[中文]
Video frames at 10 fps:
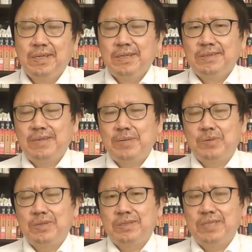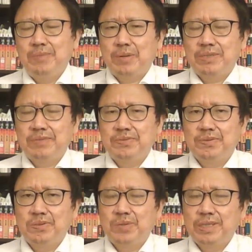在美国，继美国政
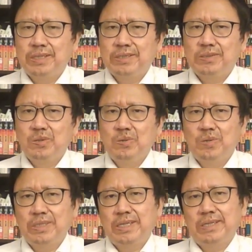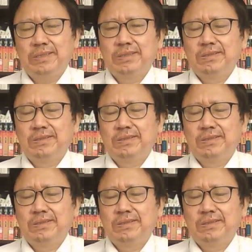府对中国的